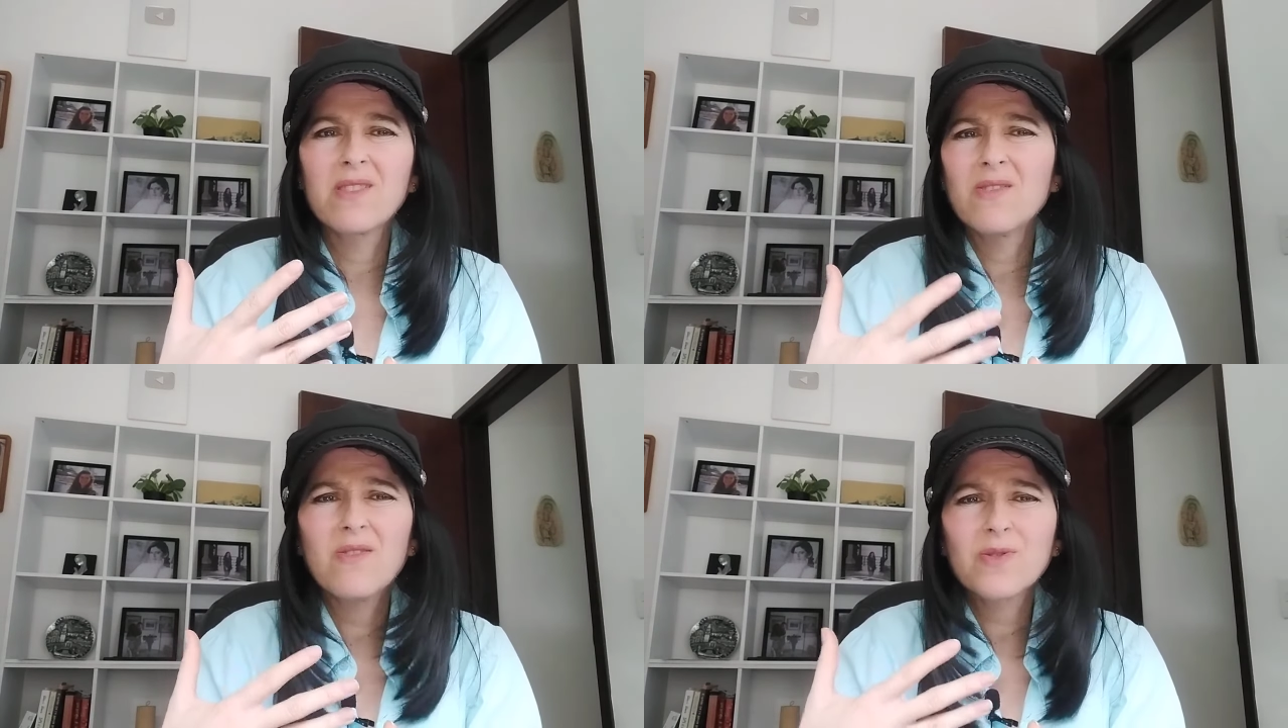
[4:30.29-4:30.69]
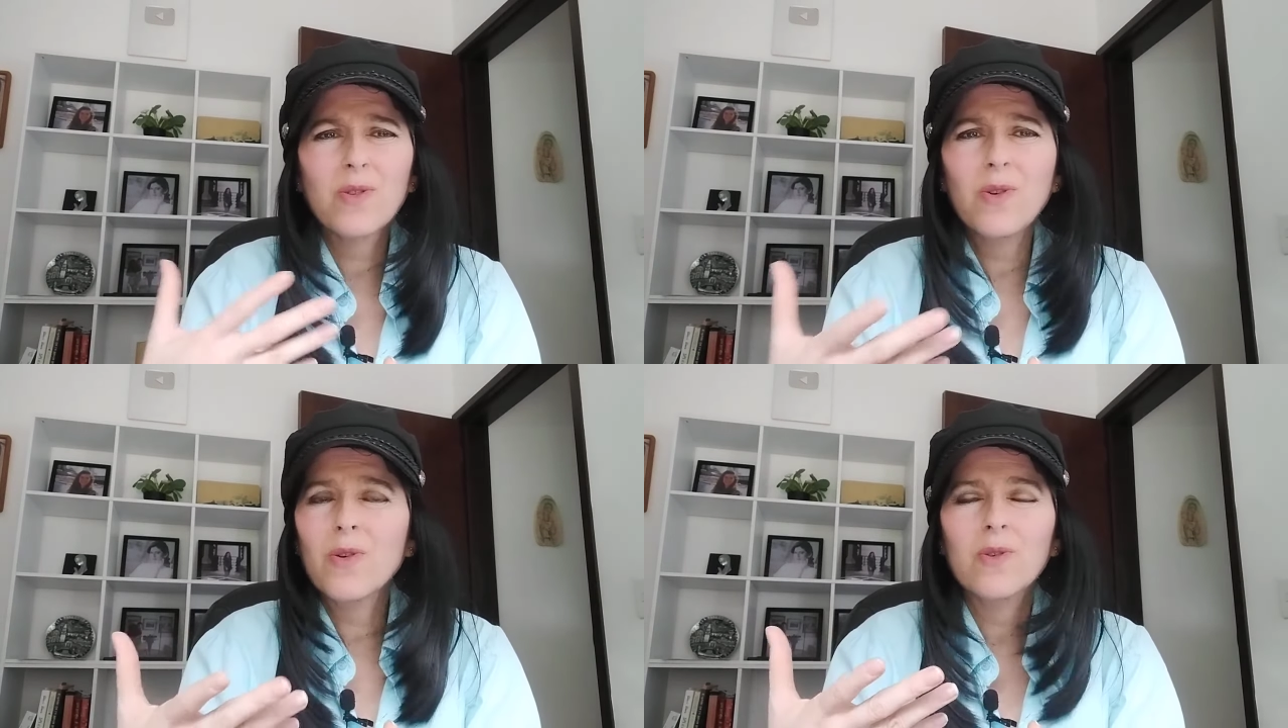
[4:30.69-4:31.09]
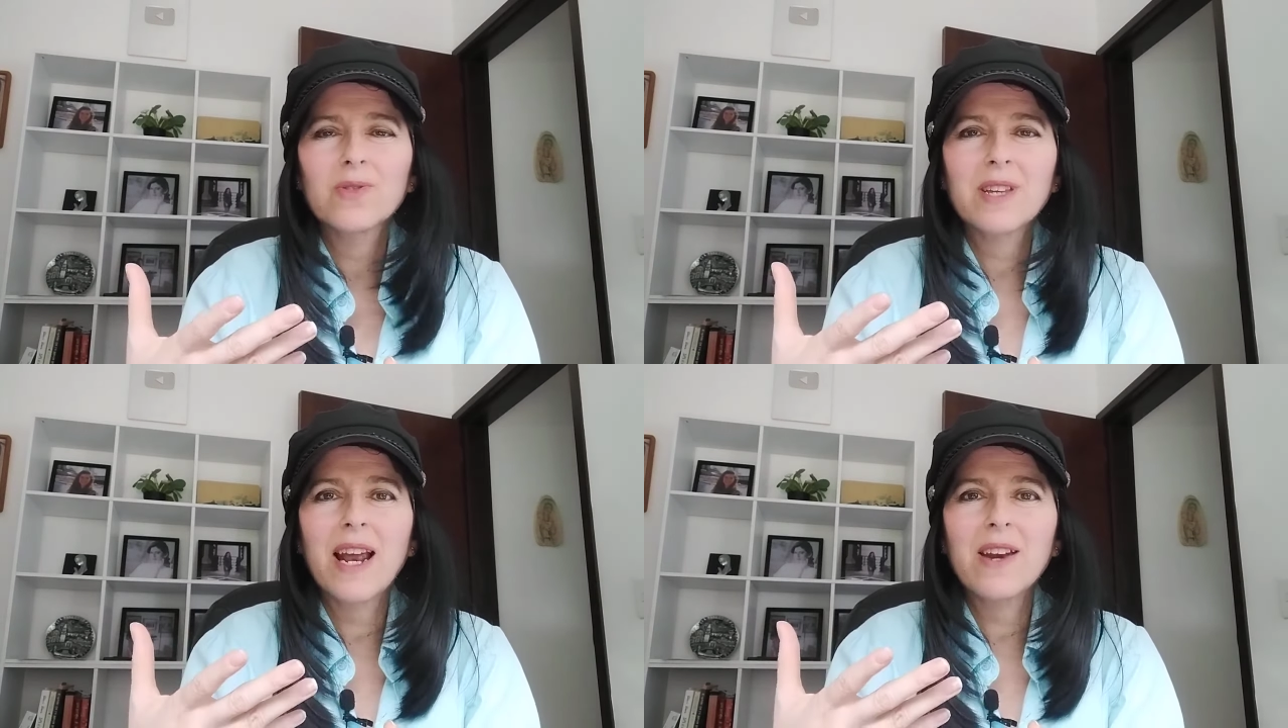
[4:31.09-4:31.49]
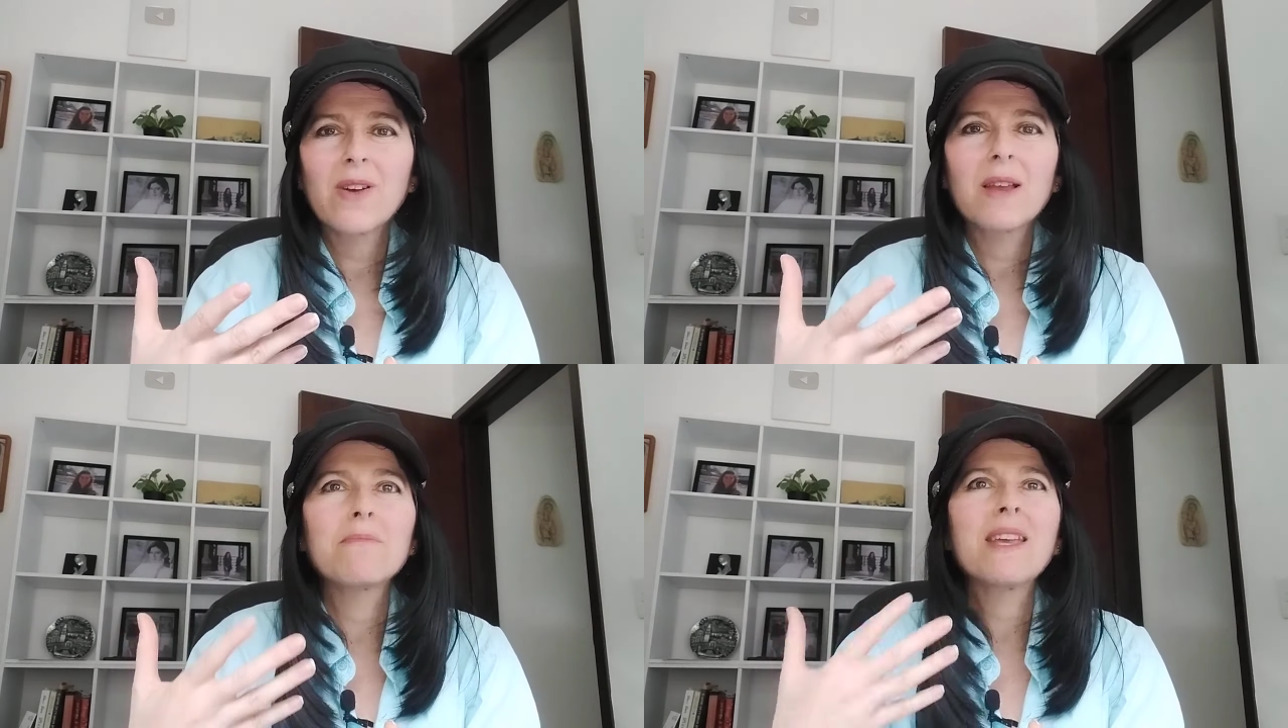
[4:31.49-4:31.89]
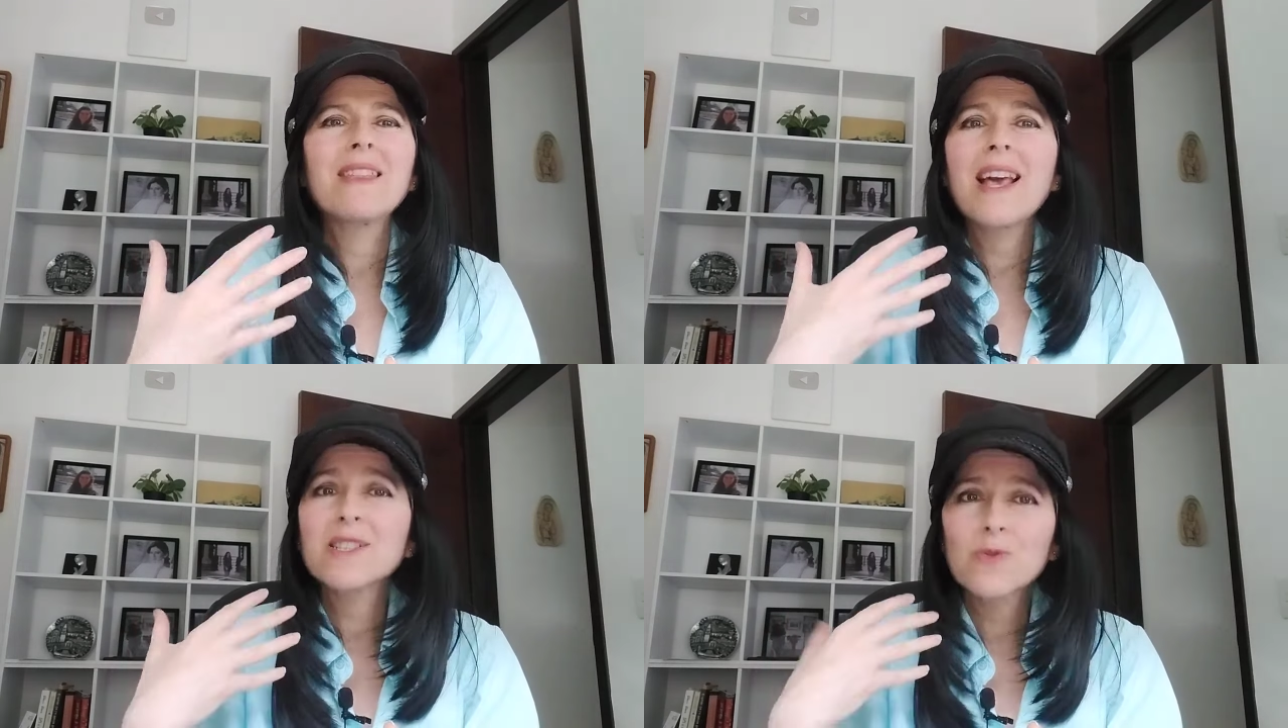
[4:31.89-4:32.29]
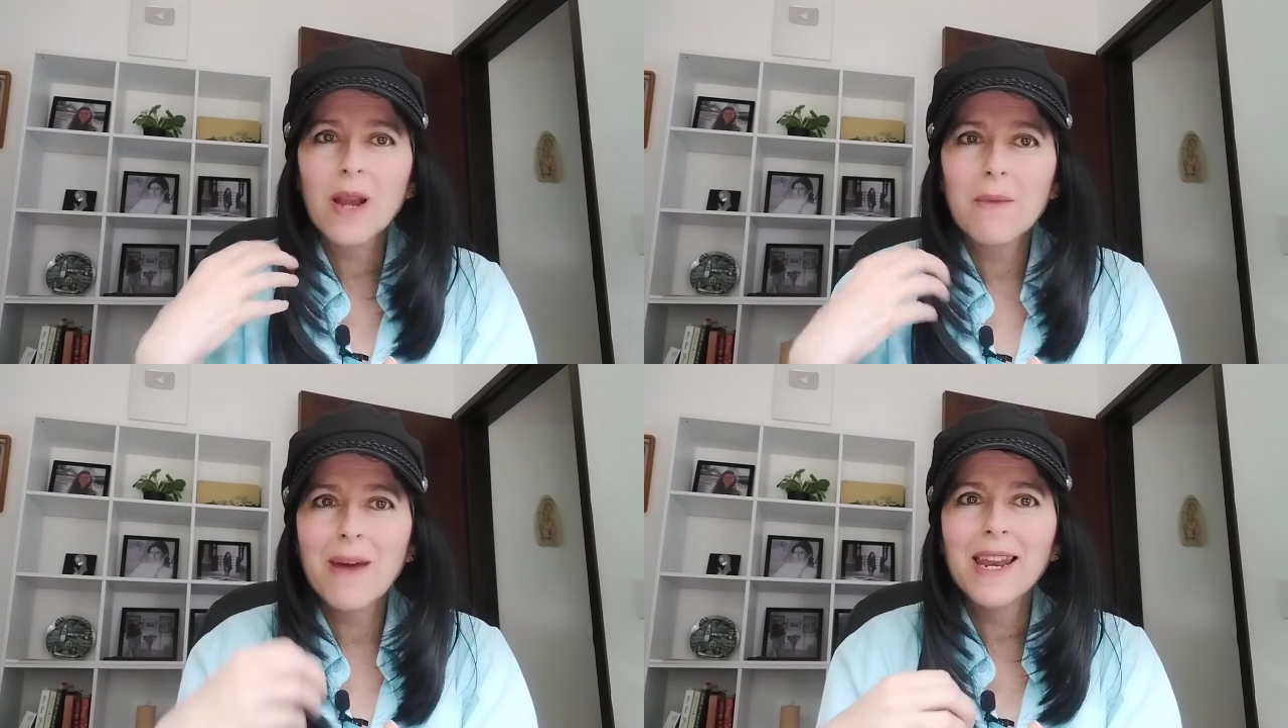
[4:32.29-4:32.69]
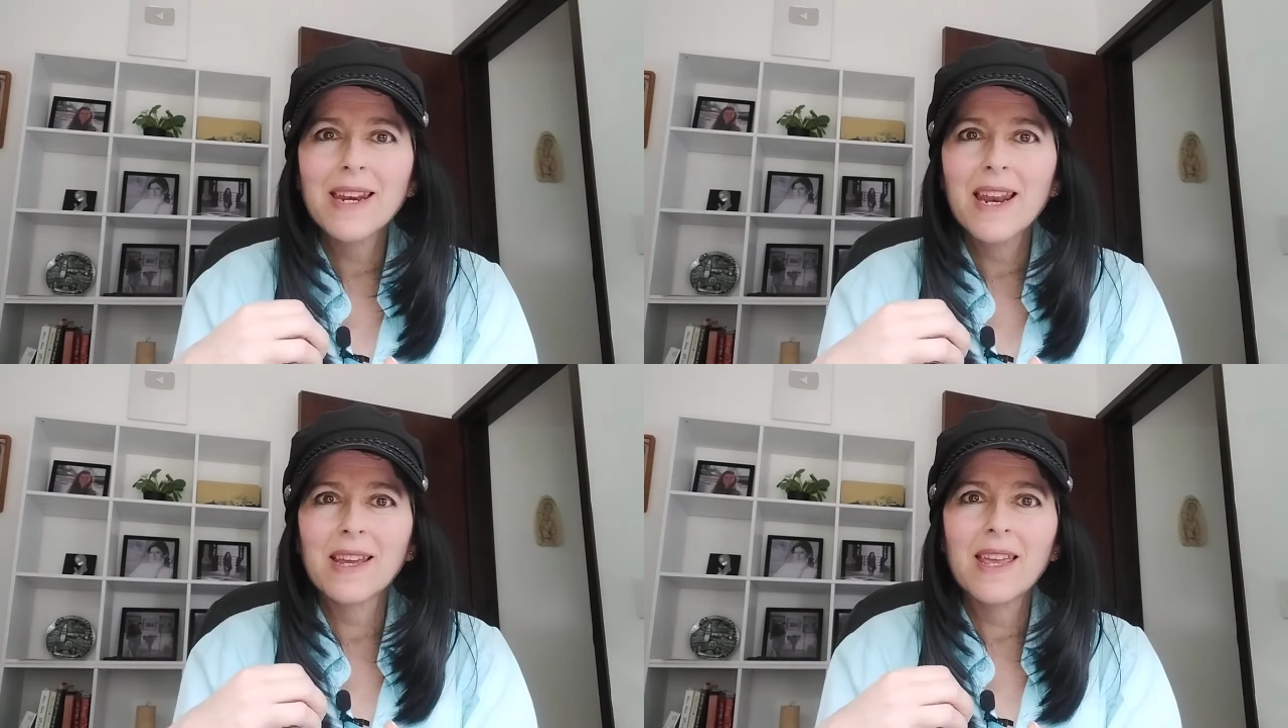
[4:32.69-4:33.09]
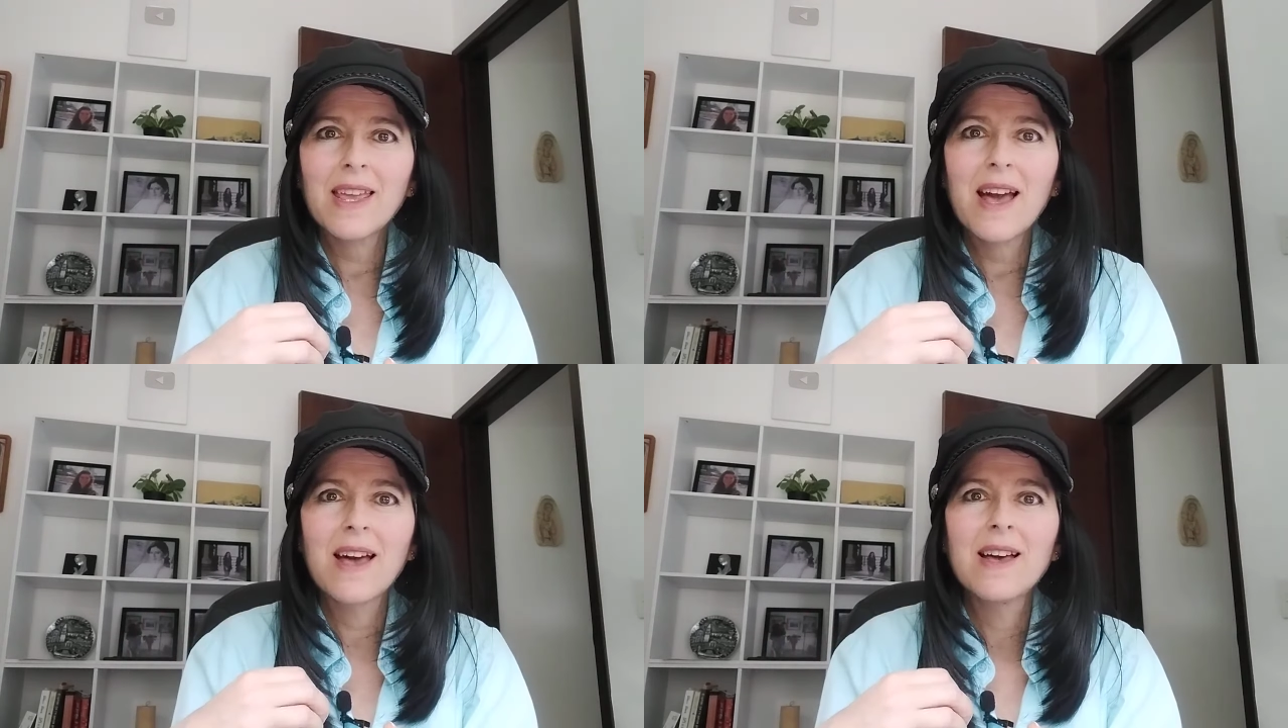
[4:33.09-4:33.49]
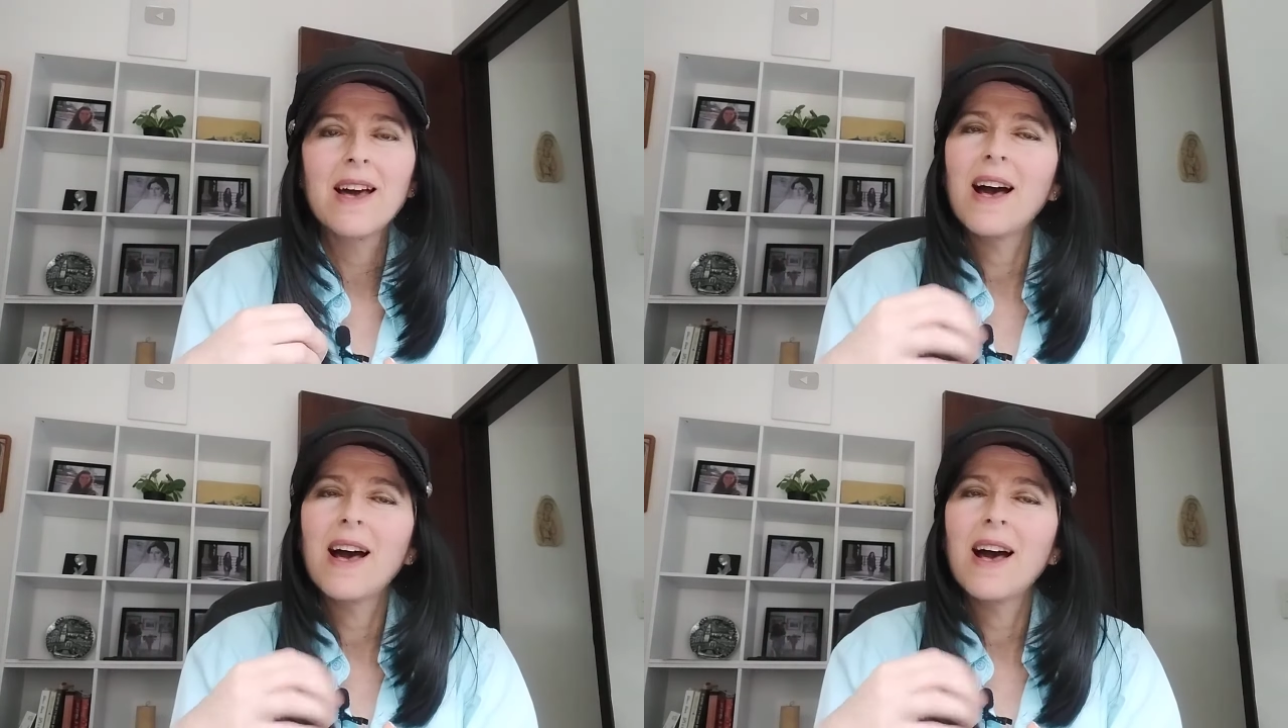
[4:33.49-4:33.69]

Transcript: No, todo lo contrario, la envidia es una mala energía.